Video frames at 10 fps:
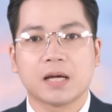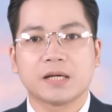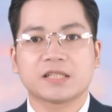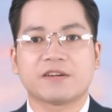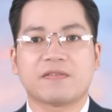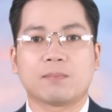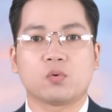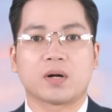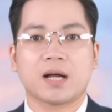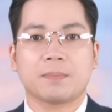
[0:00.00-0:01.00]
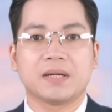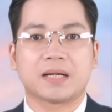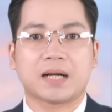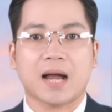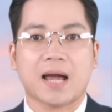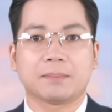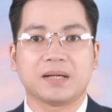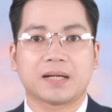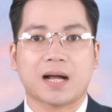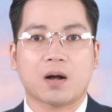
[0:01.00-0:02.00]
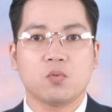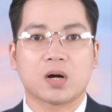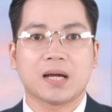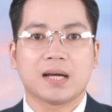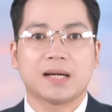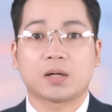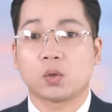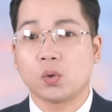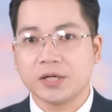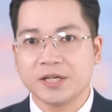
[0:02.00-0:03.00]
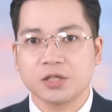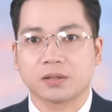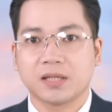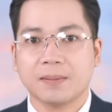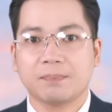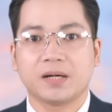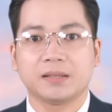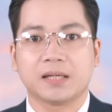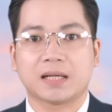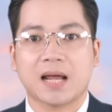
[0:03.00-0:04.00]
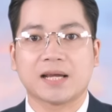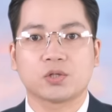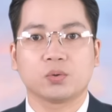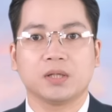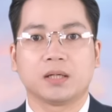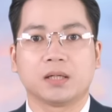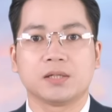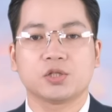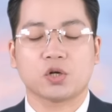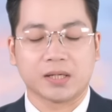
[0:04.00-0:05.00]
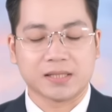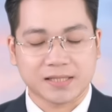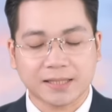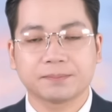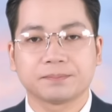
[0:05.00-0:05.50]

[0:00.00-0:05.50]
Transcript: Sai phạm của các bị can bị cáo buộc là cố ý trực tiếp gây thiệt hại số tiền lớn cho ngân sách.